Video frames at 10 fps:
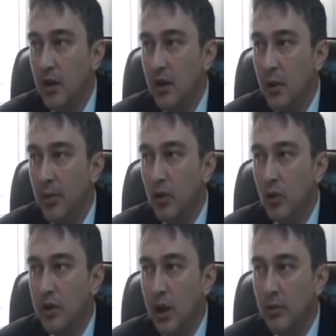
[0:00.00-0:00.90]
Kapalı
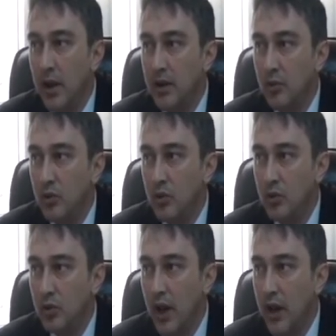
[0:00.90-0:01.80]
ortamlarda
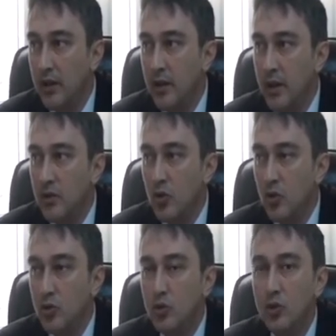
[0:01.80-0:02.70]
bulunurken
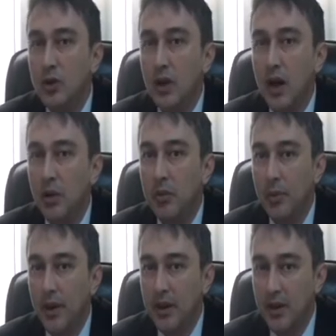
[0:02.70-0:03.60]
çok uzun süre
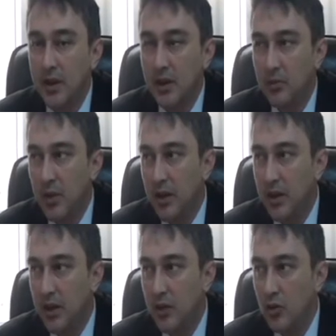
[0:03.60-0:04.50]
kalmamaya dikkat etmek
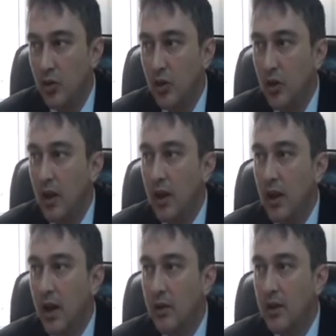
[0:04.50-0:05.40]
gerekiyor.
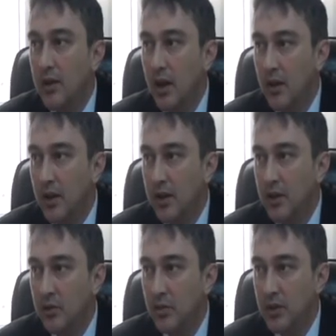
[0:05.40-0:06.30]
Evlerin
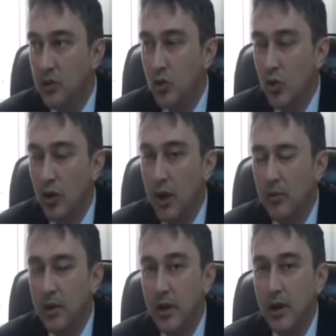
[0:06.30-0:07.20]
havalandırılması çok
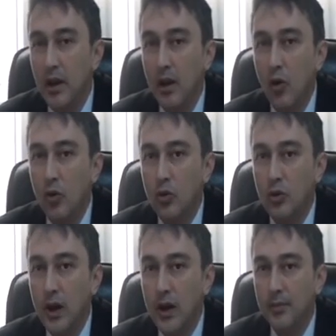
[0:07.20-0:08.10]
önemli.
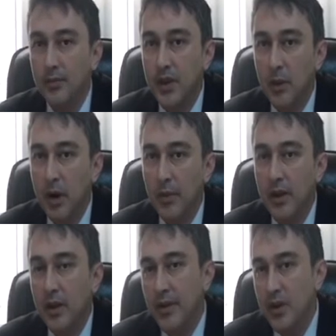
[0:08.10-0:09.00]
Okullar
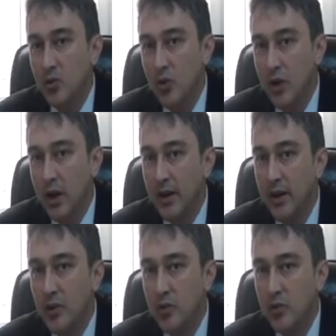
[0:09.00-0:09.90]
tamamen enfeksiyon
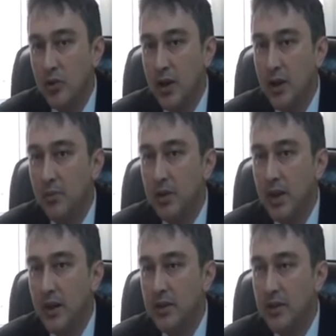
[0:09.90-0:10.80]
kaynağı. Çocuklardan bir
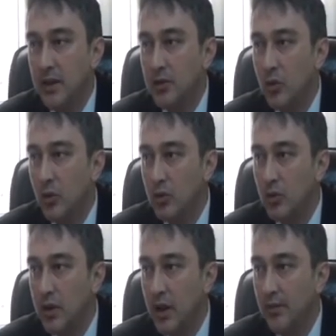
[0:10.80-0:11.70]
tanesi hasta
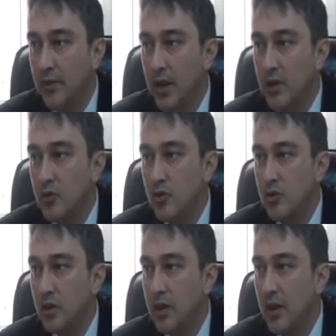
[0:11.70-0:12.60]
olduğunda diğer
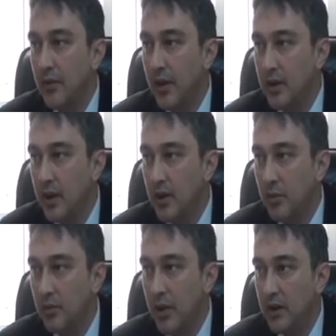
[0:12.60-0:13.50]
çocukları enfekte
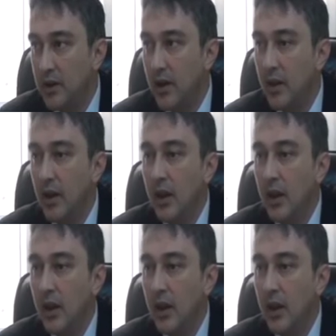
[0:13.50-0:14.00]
edebilmekte.